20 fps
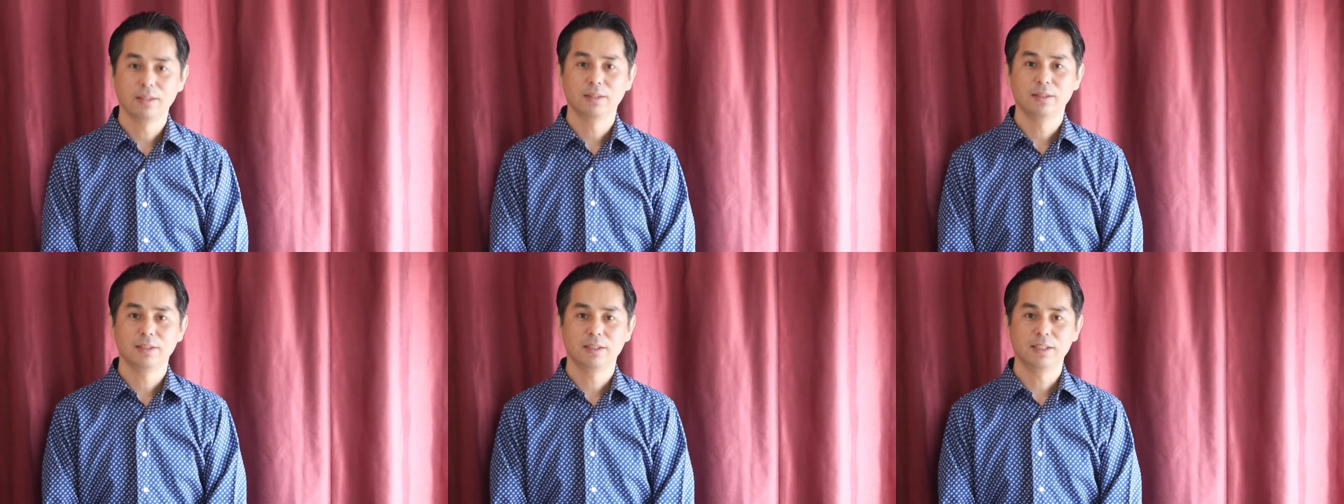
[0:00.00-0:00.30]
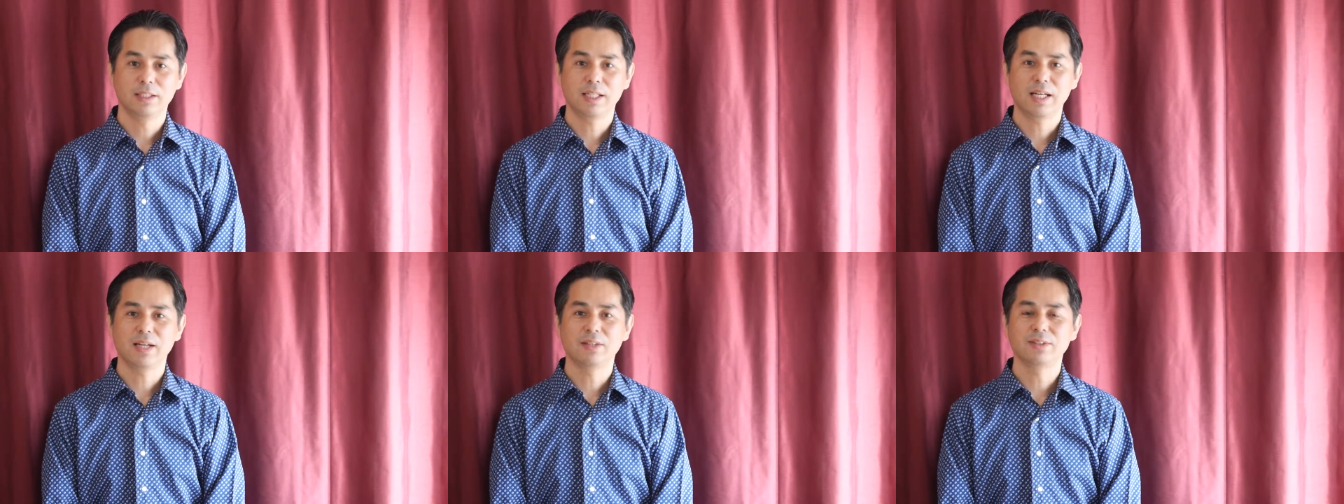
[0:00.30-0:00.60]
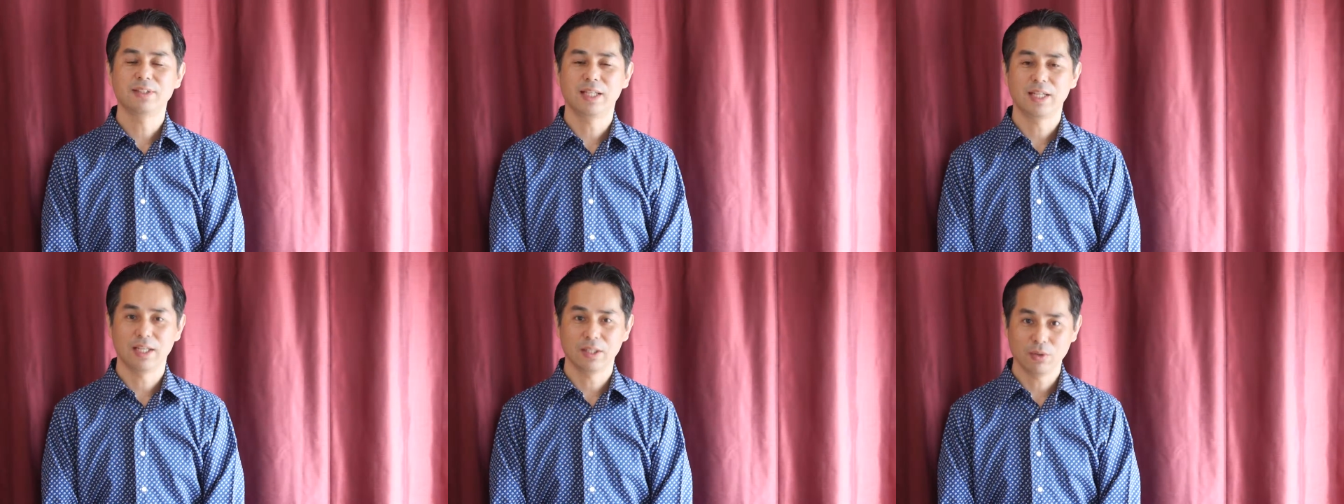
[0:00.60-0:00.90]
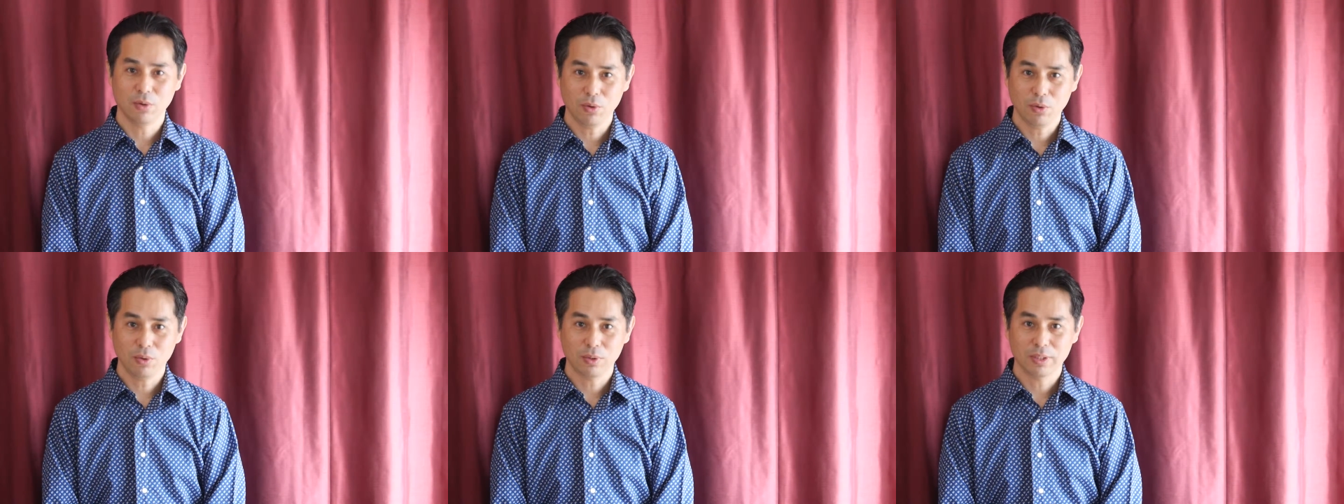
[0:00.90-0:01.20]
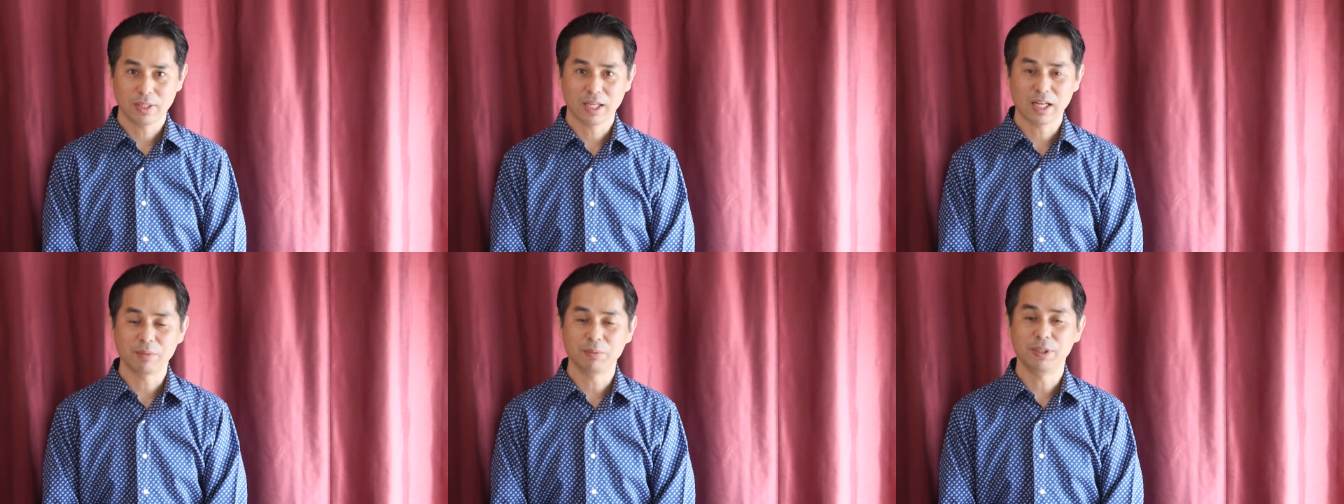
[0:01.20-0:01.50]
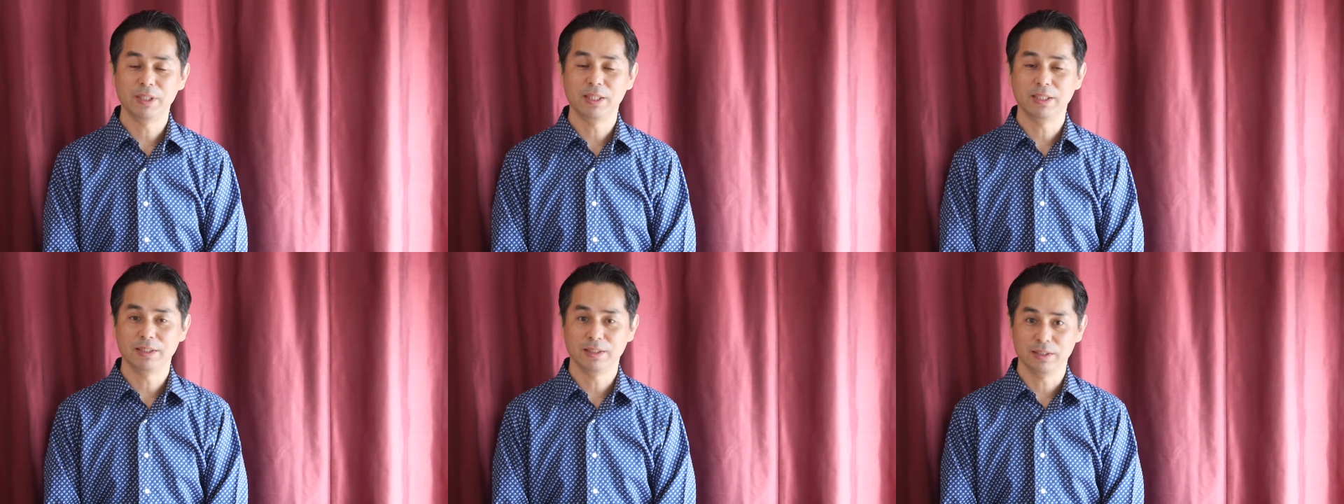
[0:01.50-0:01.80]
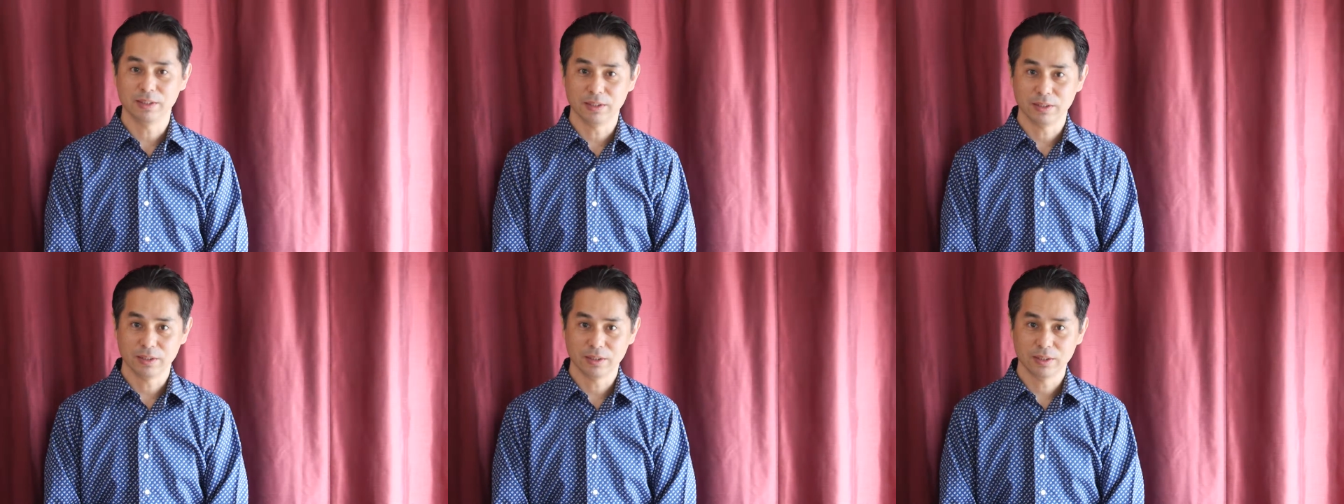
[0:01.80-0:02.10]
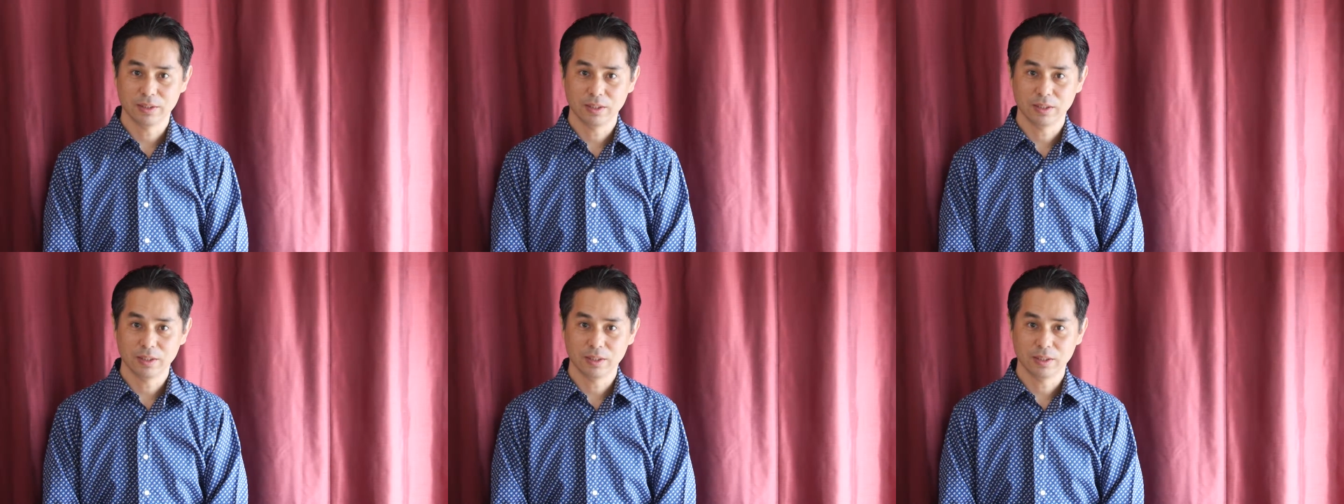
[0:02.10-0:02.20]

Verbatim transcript: 心理カウンセラーの高村です